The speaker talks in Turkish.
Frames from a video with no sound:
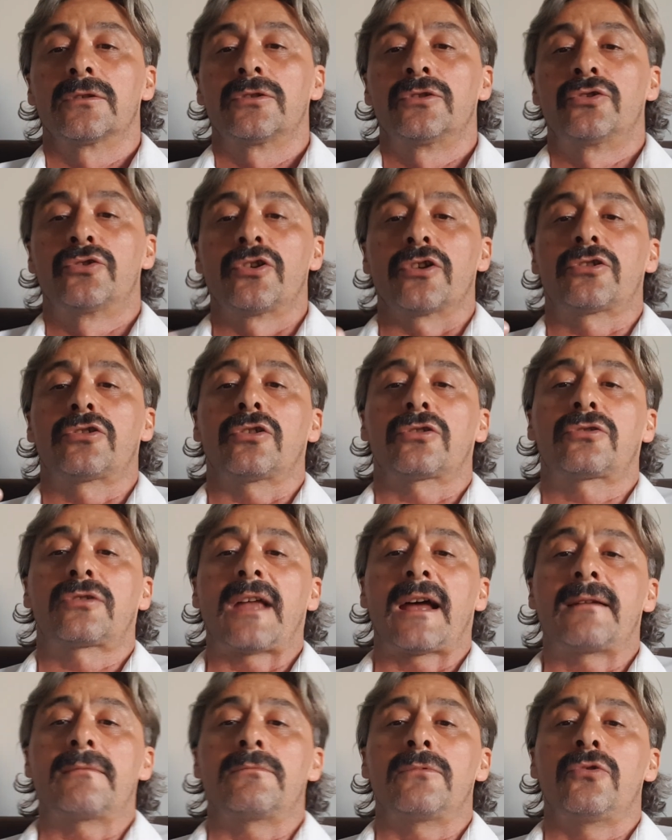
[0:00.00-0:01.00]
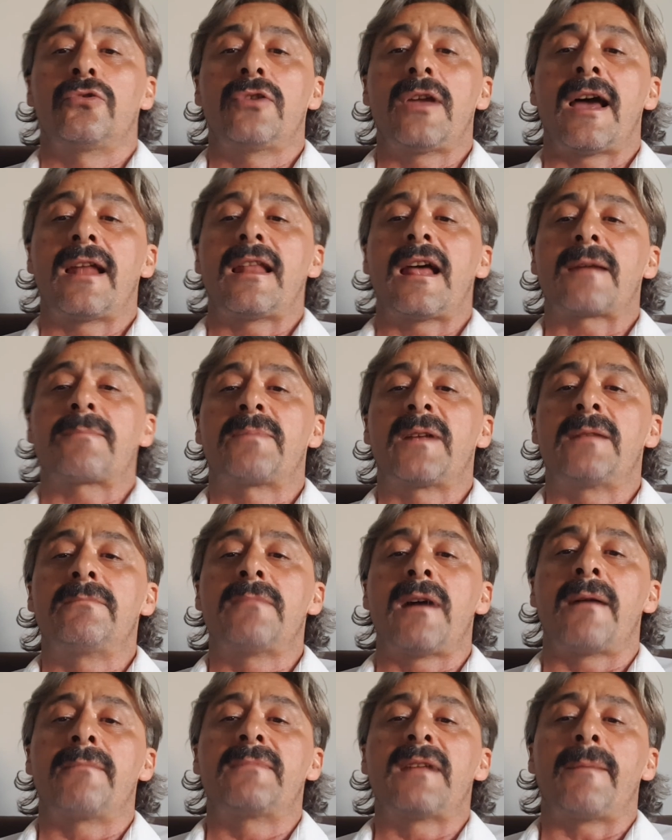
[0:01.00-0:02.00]
Rütük'ten üyeler
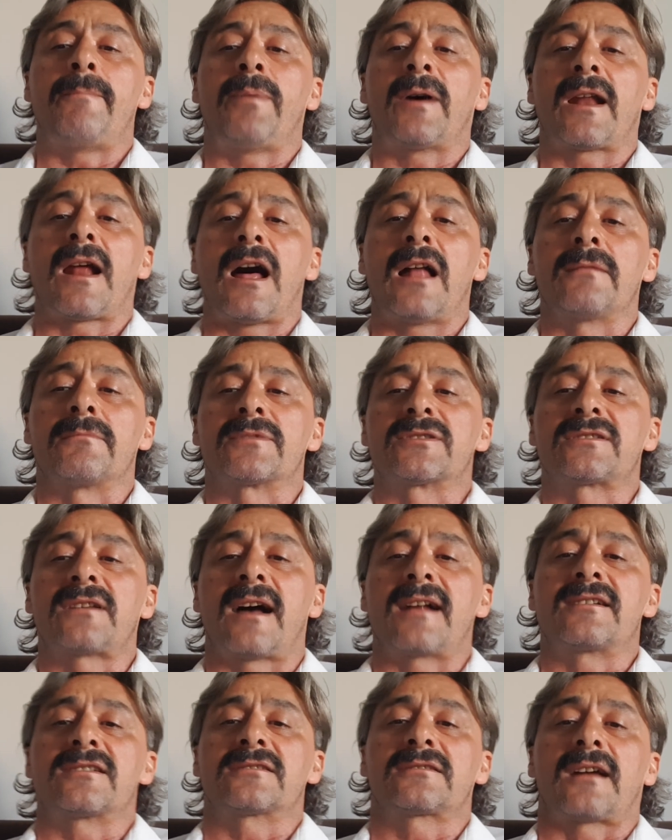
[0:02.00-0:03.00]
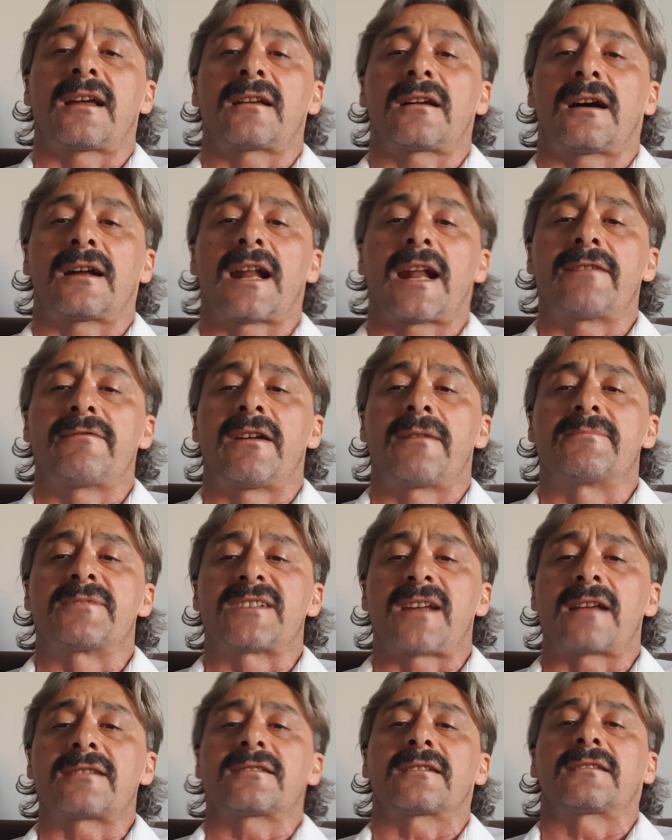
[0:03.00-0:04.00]
bilmem ne para almış. Danıştay karar vermiş.
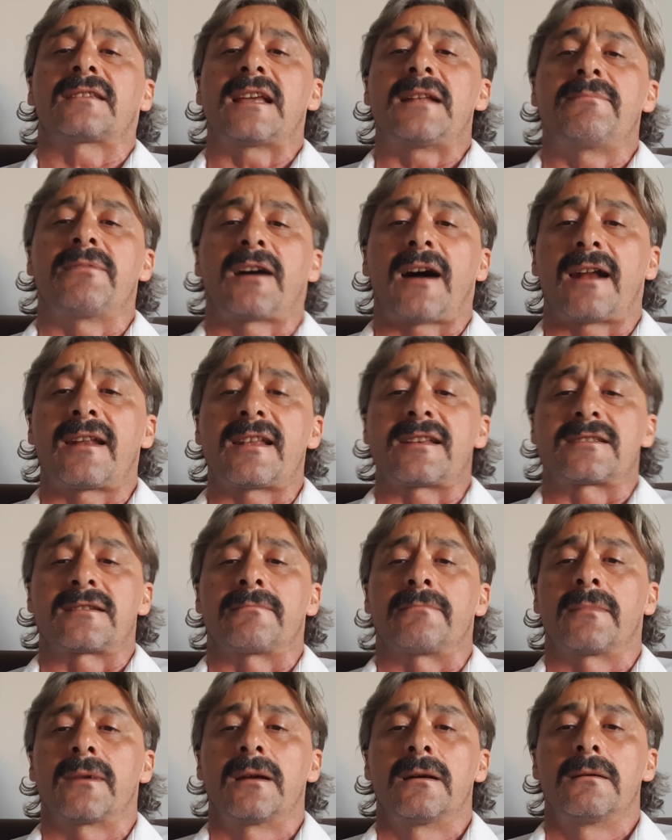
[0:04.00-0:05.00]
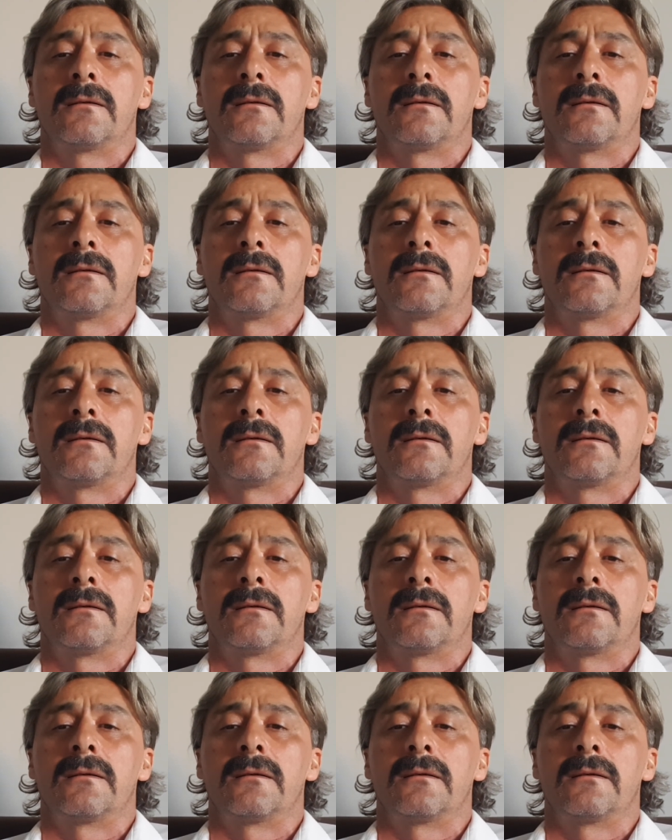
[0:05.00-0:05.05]
Yazık değil mi kardeşim?